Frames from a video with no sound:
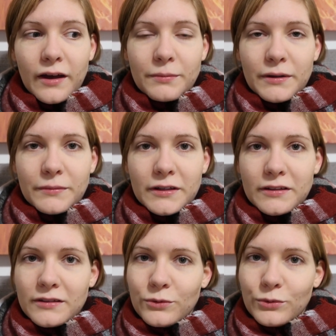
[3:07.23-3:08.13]
habe damit
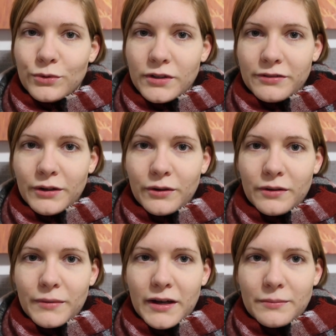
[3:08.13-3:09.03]
jetzt nur gute Erfahrungen
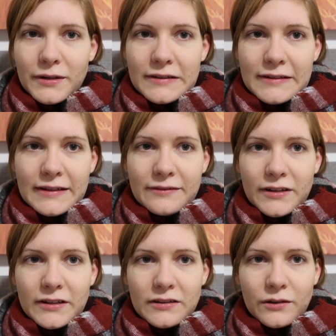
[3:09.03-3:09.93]
gemacht. Mein
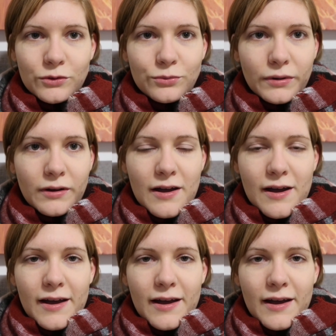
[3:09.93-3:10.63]
Selenwert ist auch super.